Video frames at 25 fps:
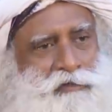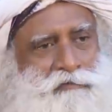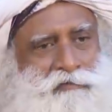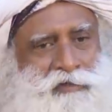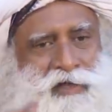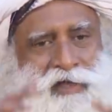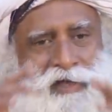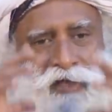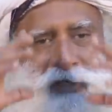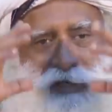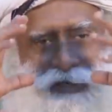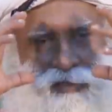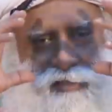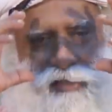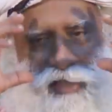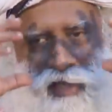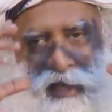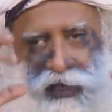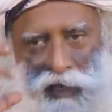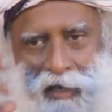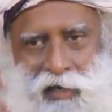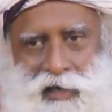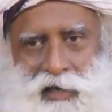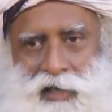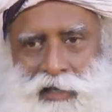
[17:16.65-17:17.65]
des
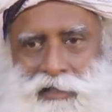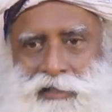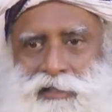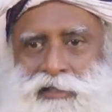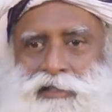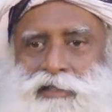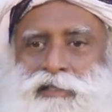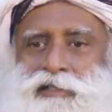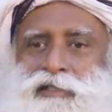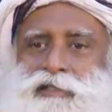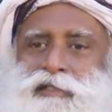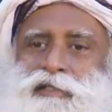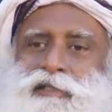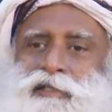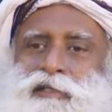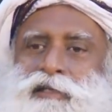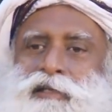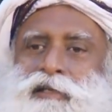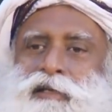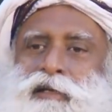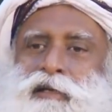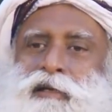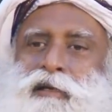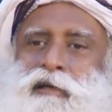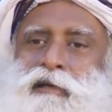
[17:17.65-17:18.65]
équipements, des protections, des
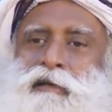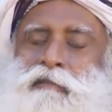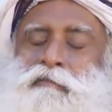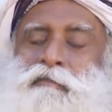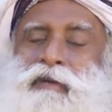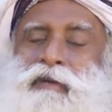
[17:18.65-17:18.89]
lunettes,